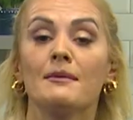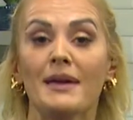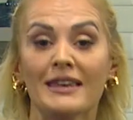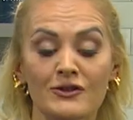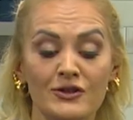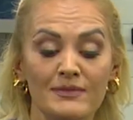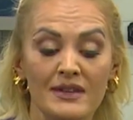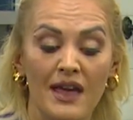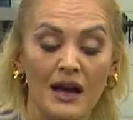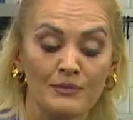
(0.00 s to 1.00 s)
Peki
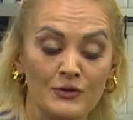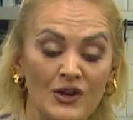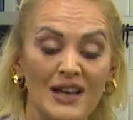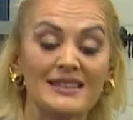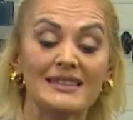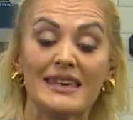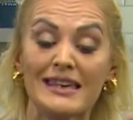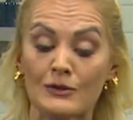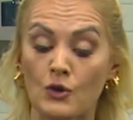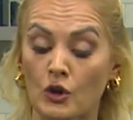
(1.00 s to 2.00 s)
şimdi ne yapacağız?
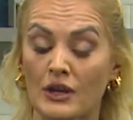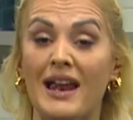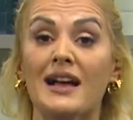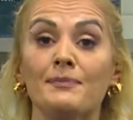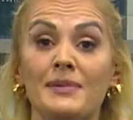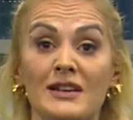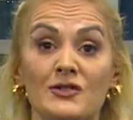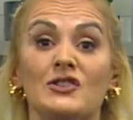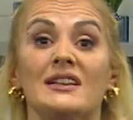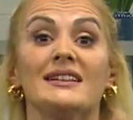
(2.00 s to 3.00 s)
İlk olarak
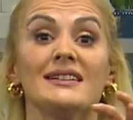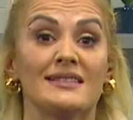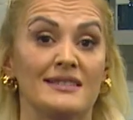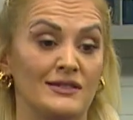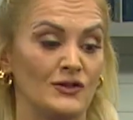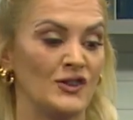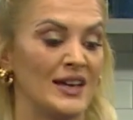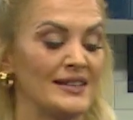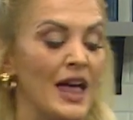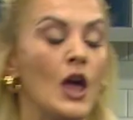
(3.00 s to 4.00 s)
pirinçleri ıslatacağız.